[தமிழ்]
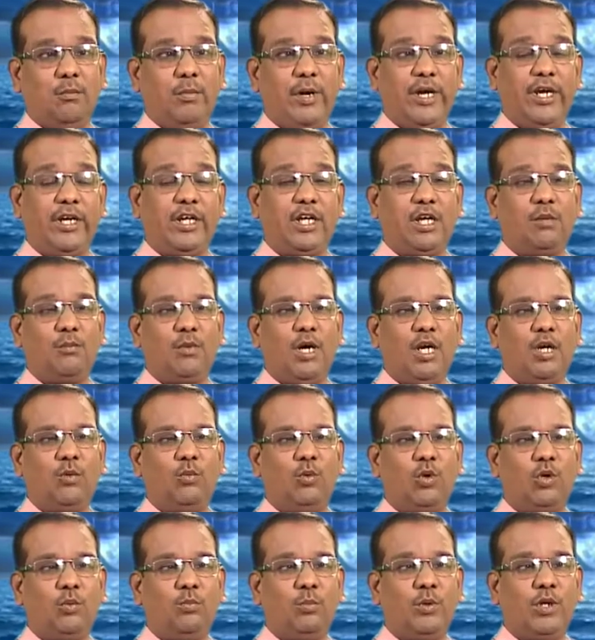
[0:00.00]
பயங்கரமான
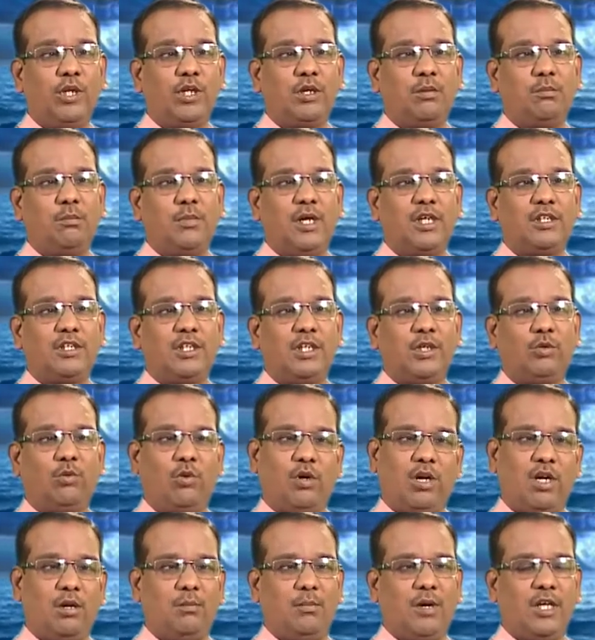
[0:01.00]
ஒரு மிருகம் மாதிரி
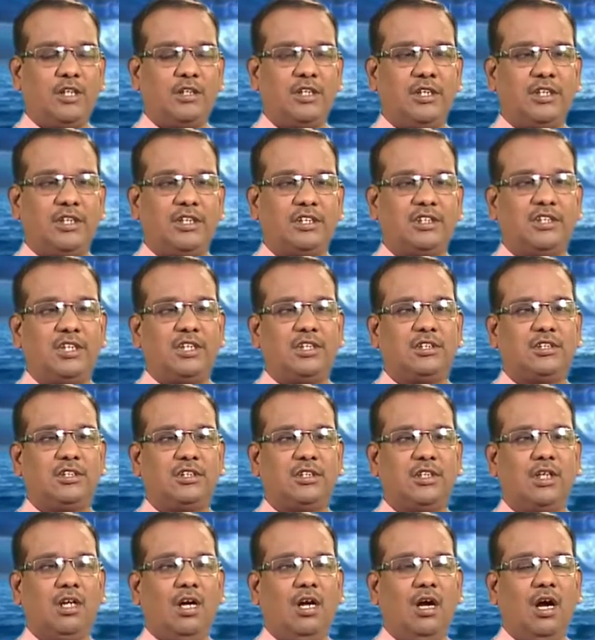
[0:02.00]
குரலை மாற்றிக்கிட்டு
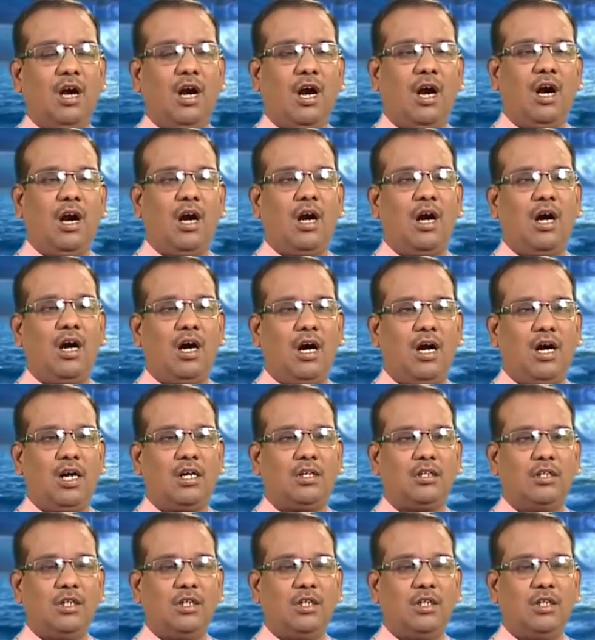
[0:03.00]
சிரித்து ஆஹாஹா